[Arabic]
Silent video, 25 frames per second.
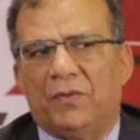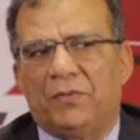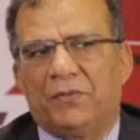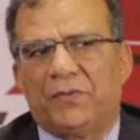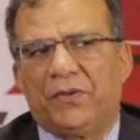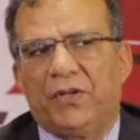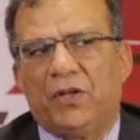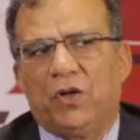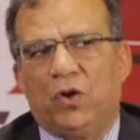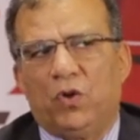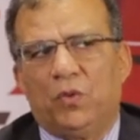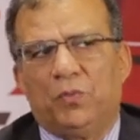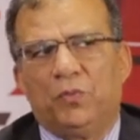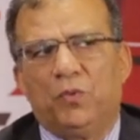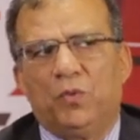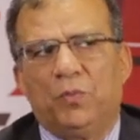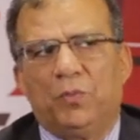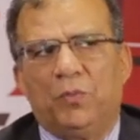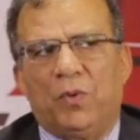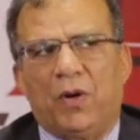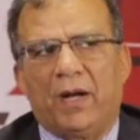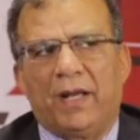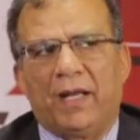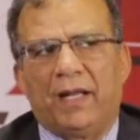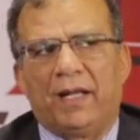في حبوب
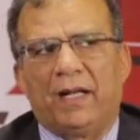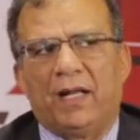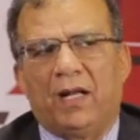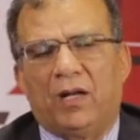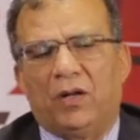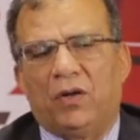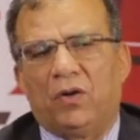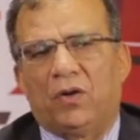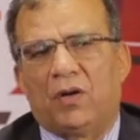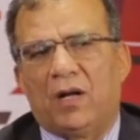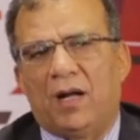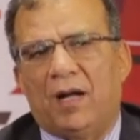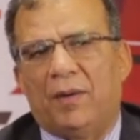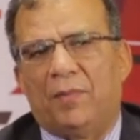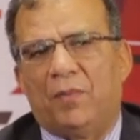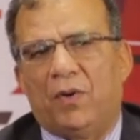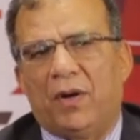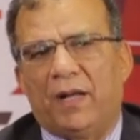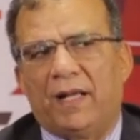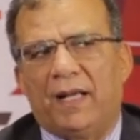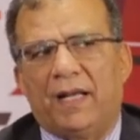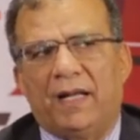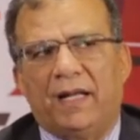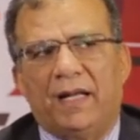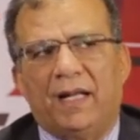معينه لقاح
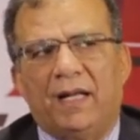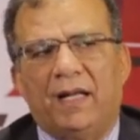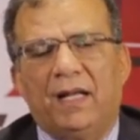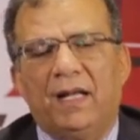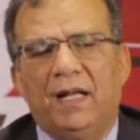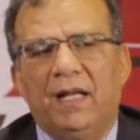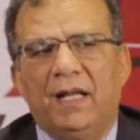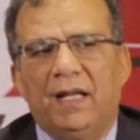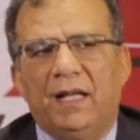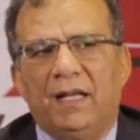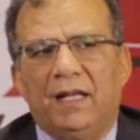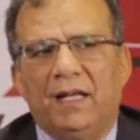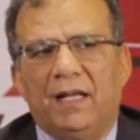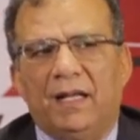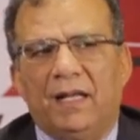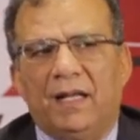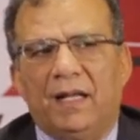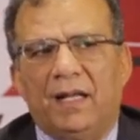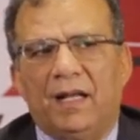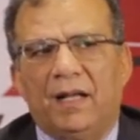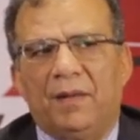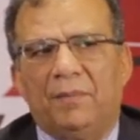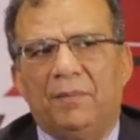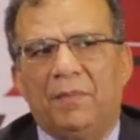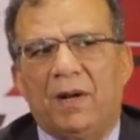معينه
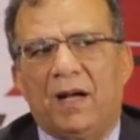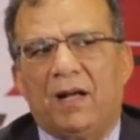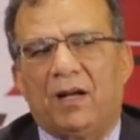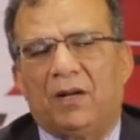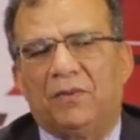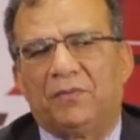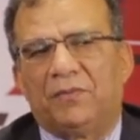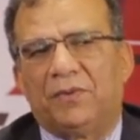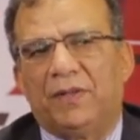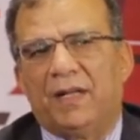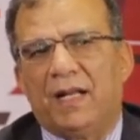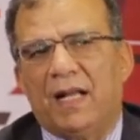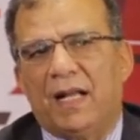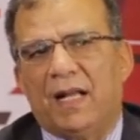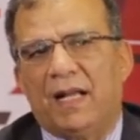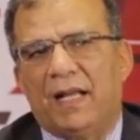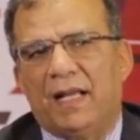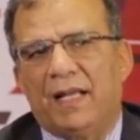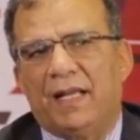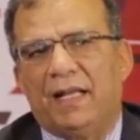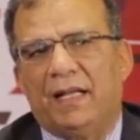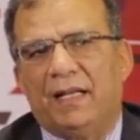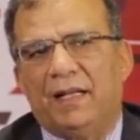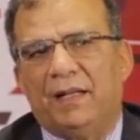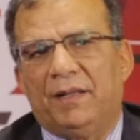آه معرف انها
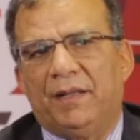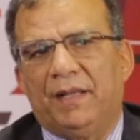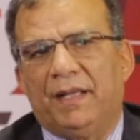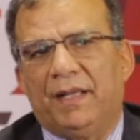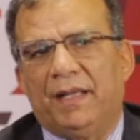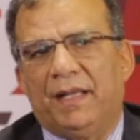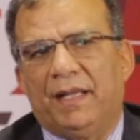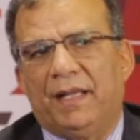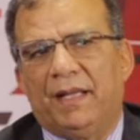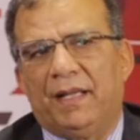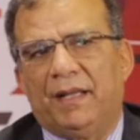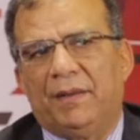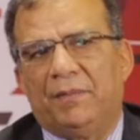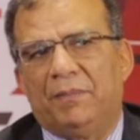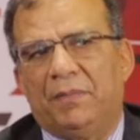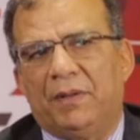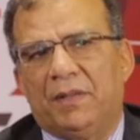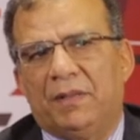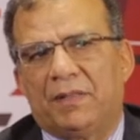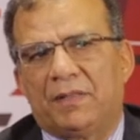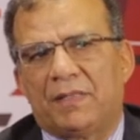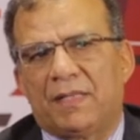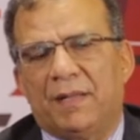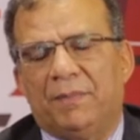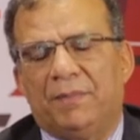هي اللي ايه
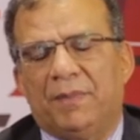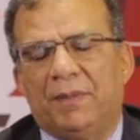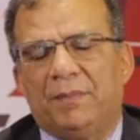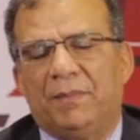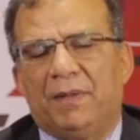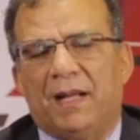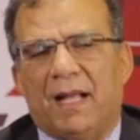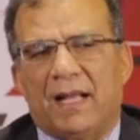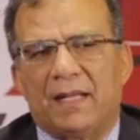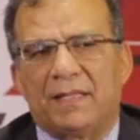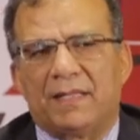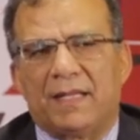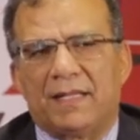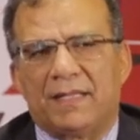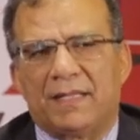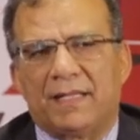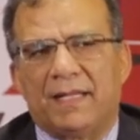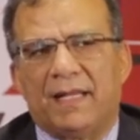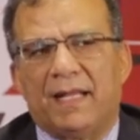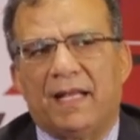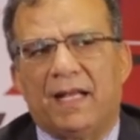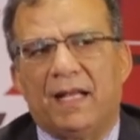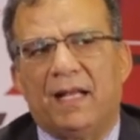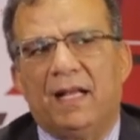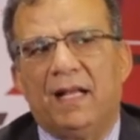بتسبب لي
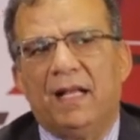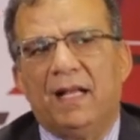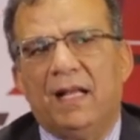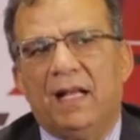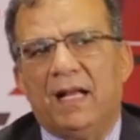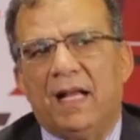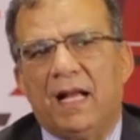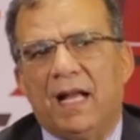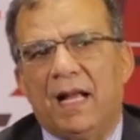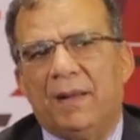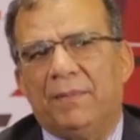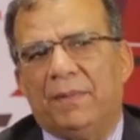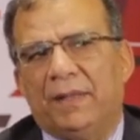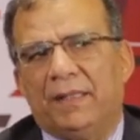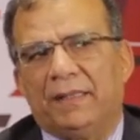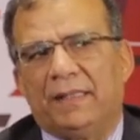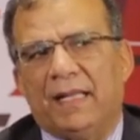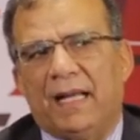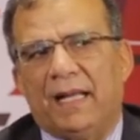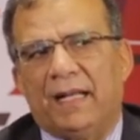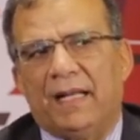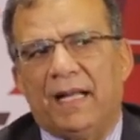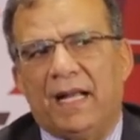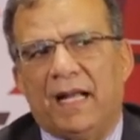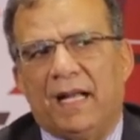حساسيه ابعد
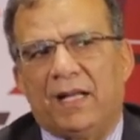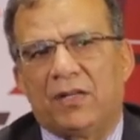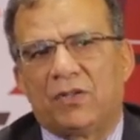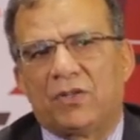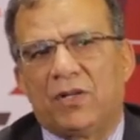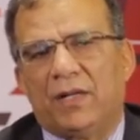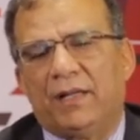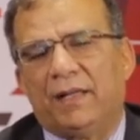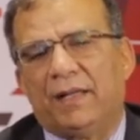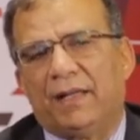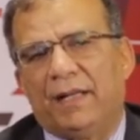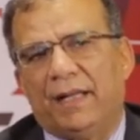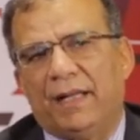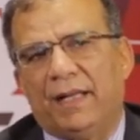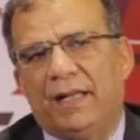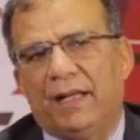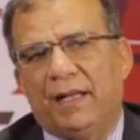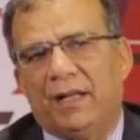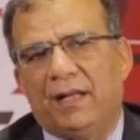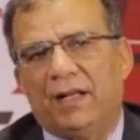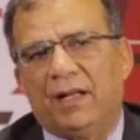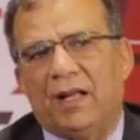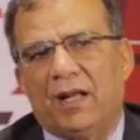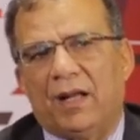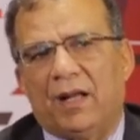عنها عشان
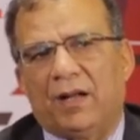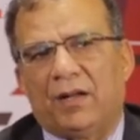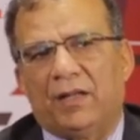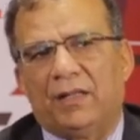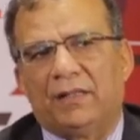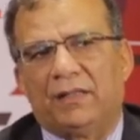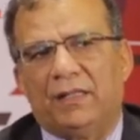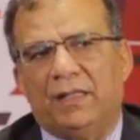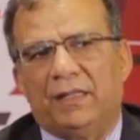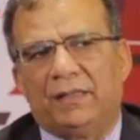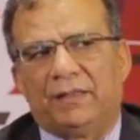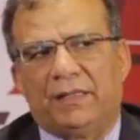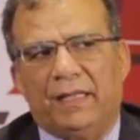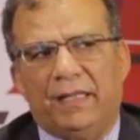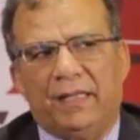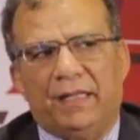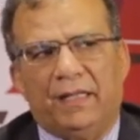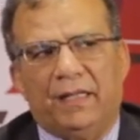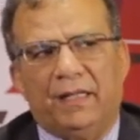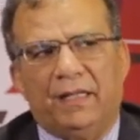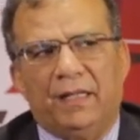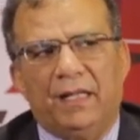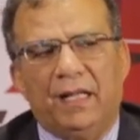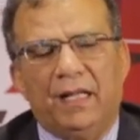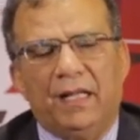ايه الاعراض تقل
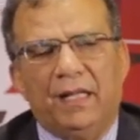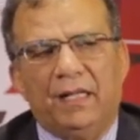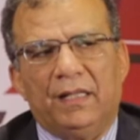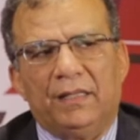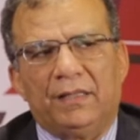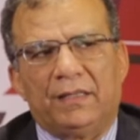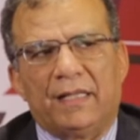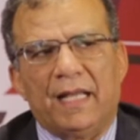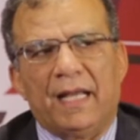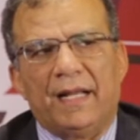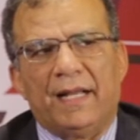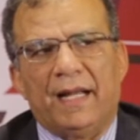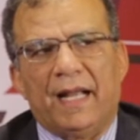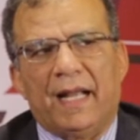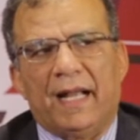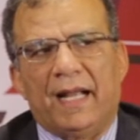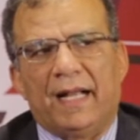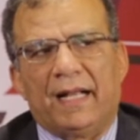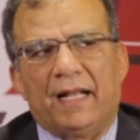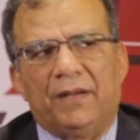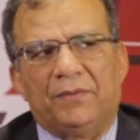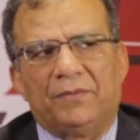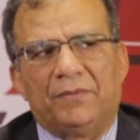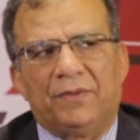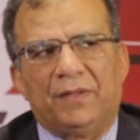تاني
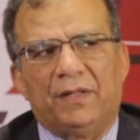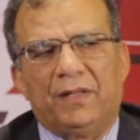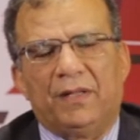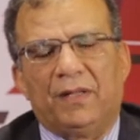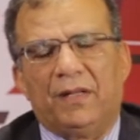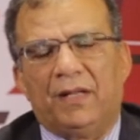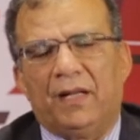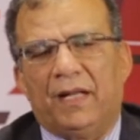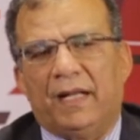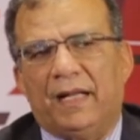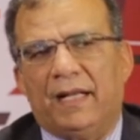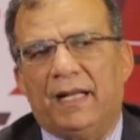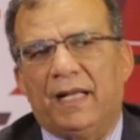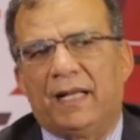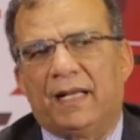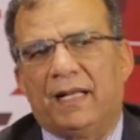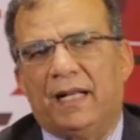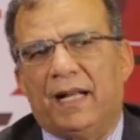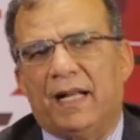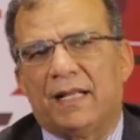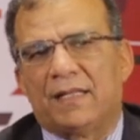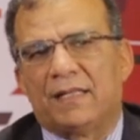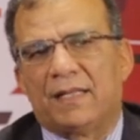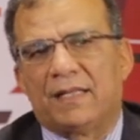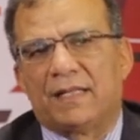حاجه في العلاج
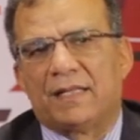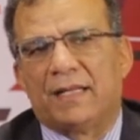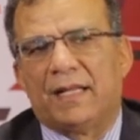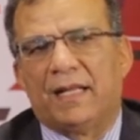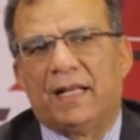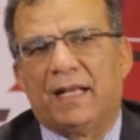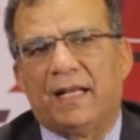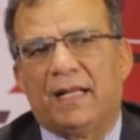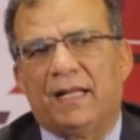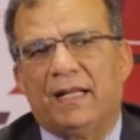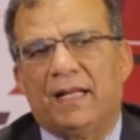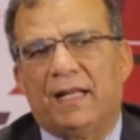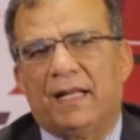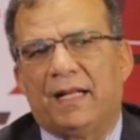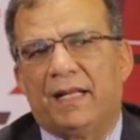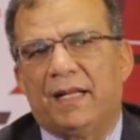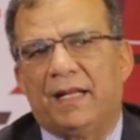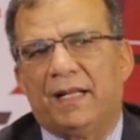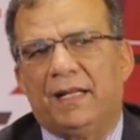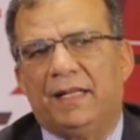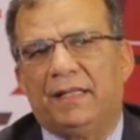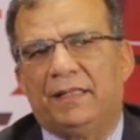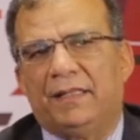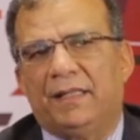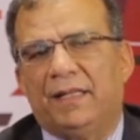الحساسيه ان احنا
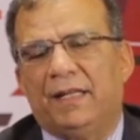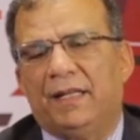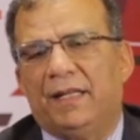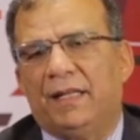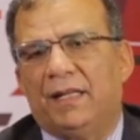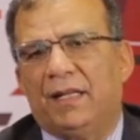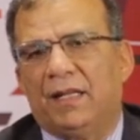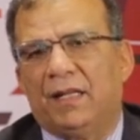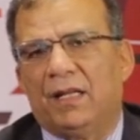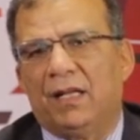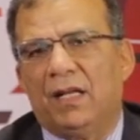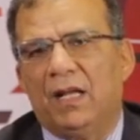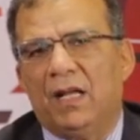ندي